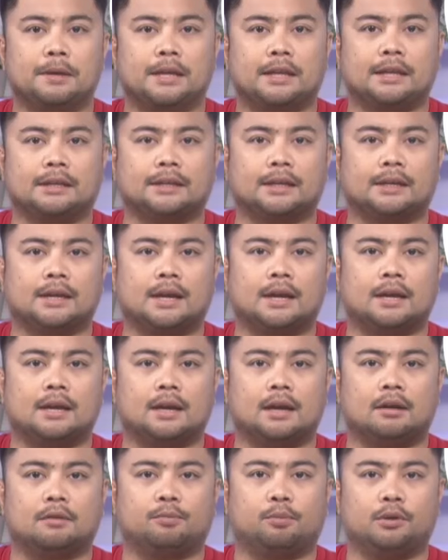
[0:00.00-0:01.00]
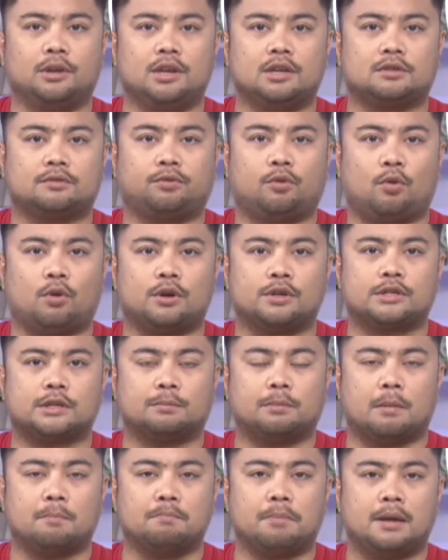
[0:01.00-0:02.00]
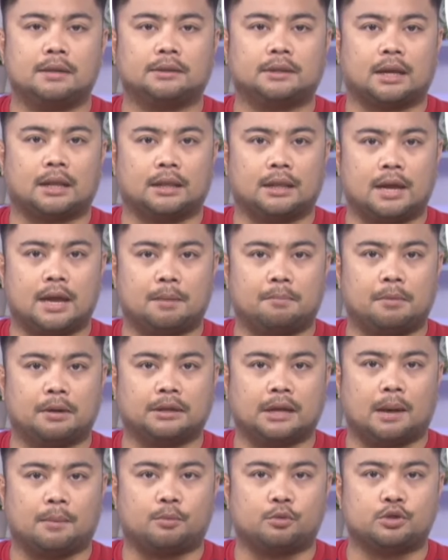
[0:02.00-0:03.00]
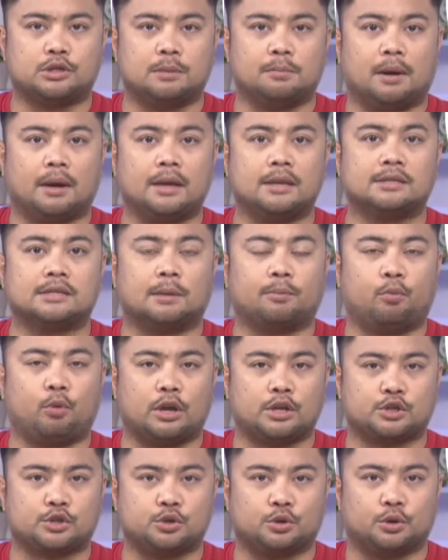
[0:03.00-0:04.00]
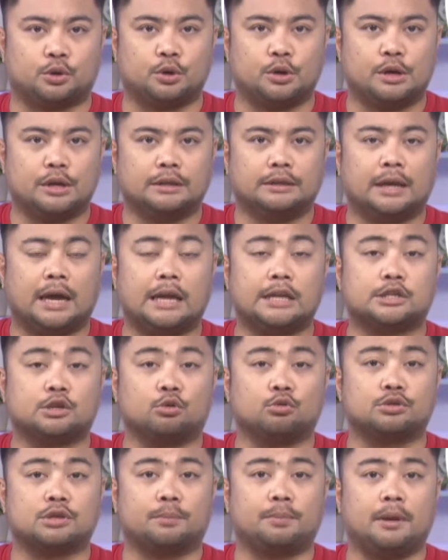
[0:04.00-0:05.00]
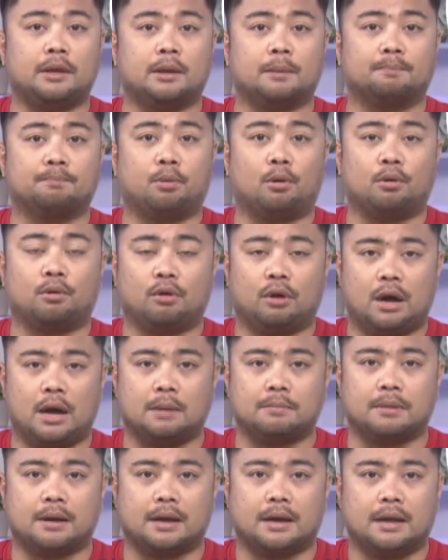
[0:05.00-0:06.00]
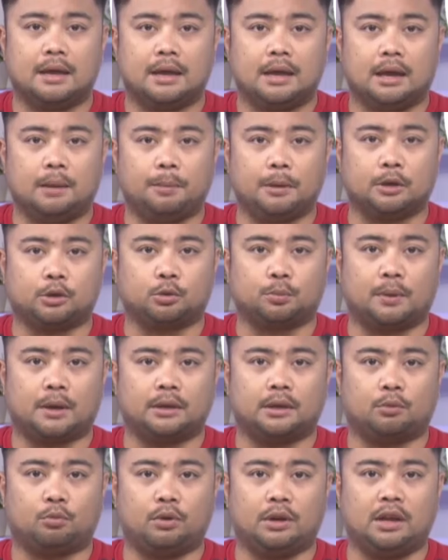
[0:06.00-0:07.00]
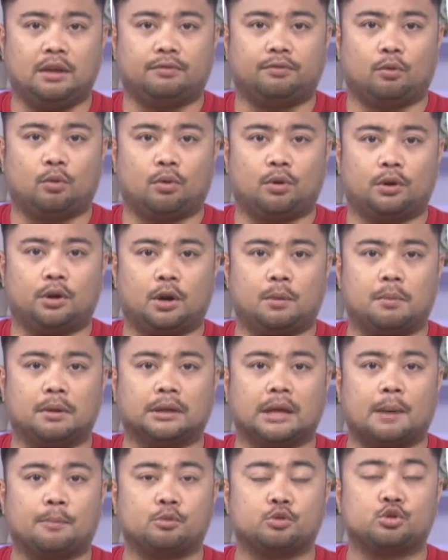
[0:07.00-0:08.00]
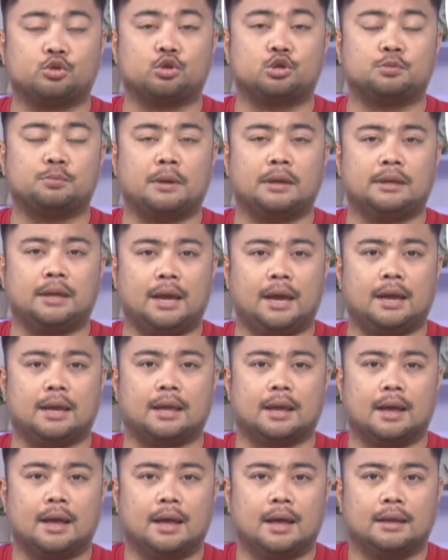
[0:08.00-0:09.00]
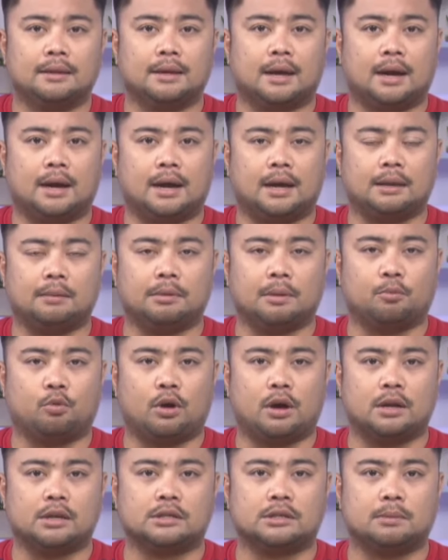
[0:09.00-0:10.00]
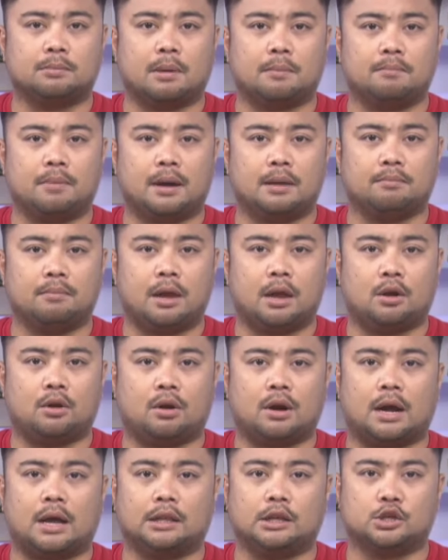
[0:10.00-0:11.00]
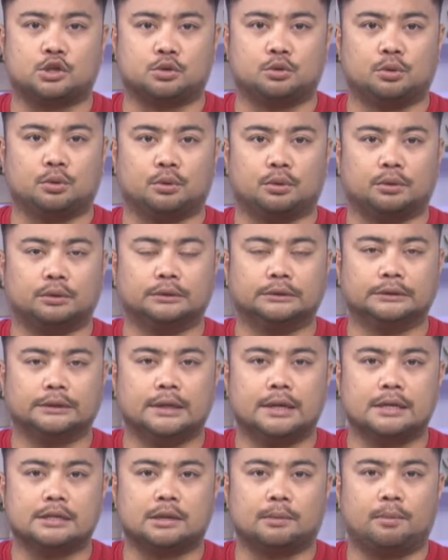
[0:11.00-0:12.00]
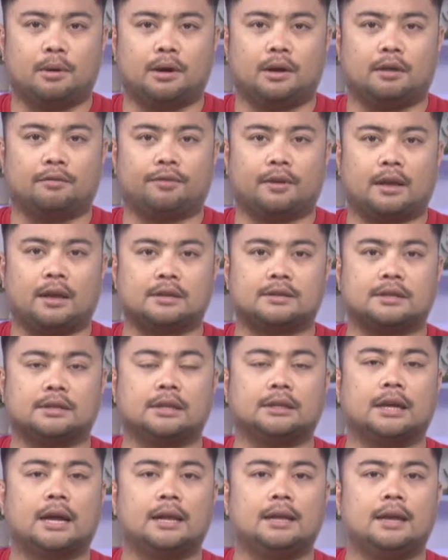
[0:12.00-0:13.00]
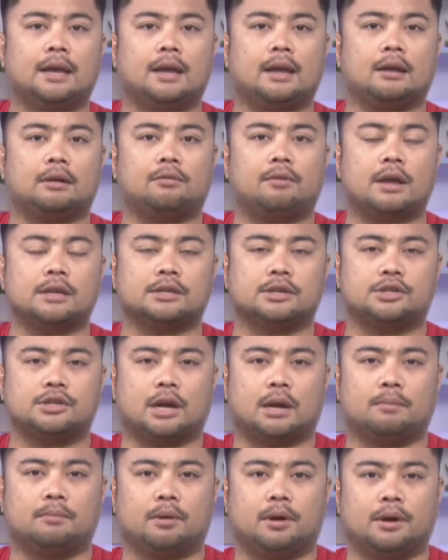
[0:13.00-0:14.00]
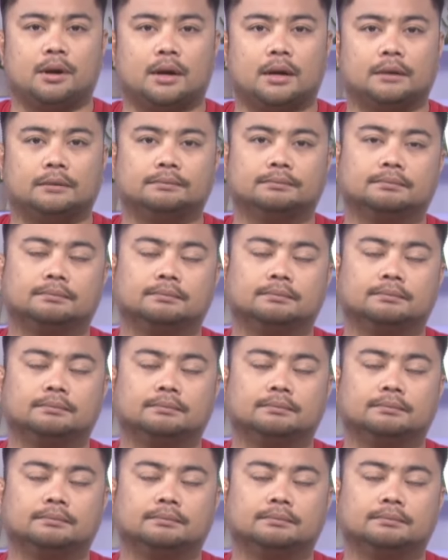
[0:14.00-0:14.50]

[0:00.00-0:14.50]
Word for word: Pinalitan na ang police force sa Bamban Tarlac matapos sibakin sa pwesto dahil sa usapin ng Pogo Hub. Ipinatupad ang relief order matapos suspindihin ng anim na buwan si Bamban Mayor Alice Guo. Si Bernard Ferrer sa detalye. Rise and shine, Bernard.